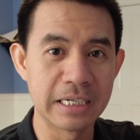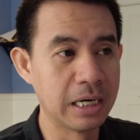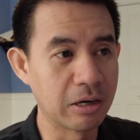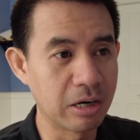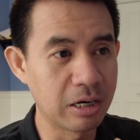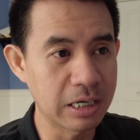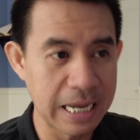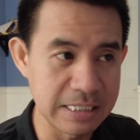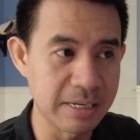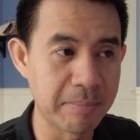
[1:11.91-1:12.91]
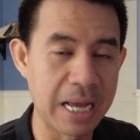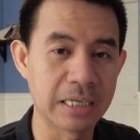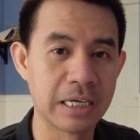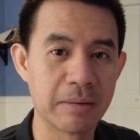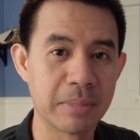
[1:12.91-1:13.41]
แล้วก็การสมัคร
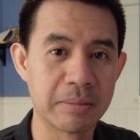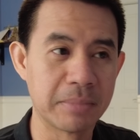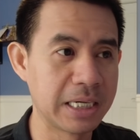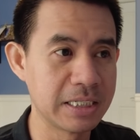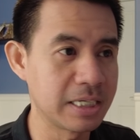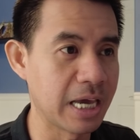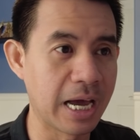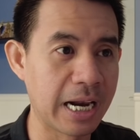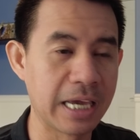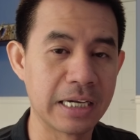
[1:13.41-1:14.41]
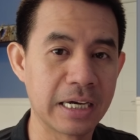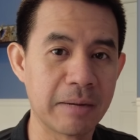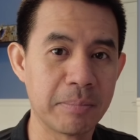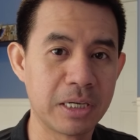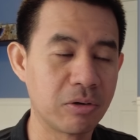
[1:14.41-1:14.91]
เนี่ยมันไม่ได้เสียอะไรนะ
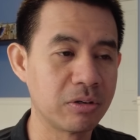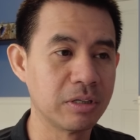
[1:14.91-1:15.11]
ครับไม่ต้อ